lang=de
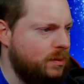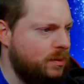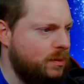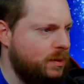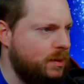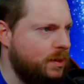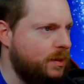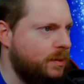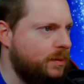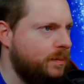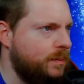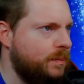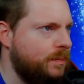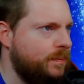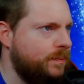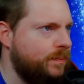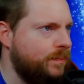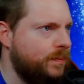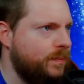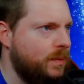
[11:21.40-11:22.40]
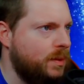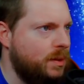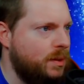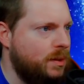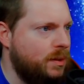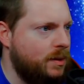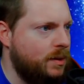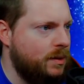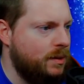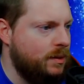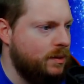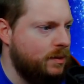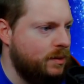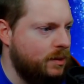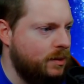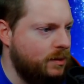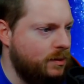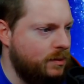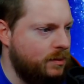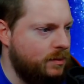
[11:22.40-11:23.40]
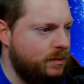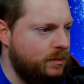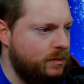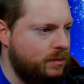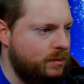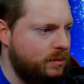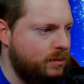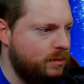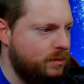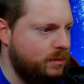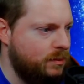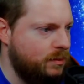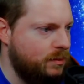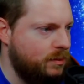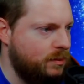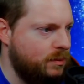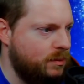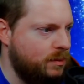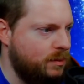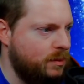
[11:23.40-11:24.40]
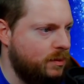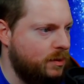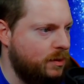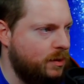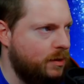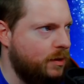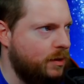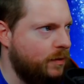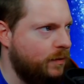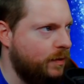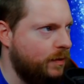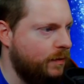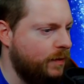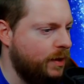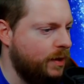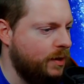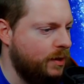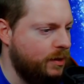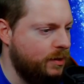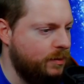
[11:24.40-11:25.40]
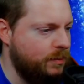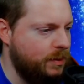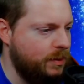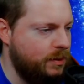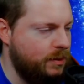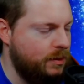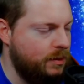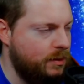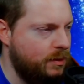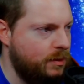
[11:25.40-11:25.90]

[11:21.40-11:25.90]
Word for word: Nein. Nein. Ah, verweigere ich mich.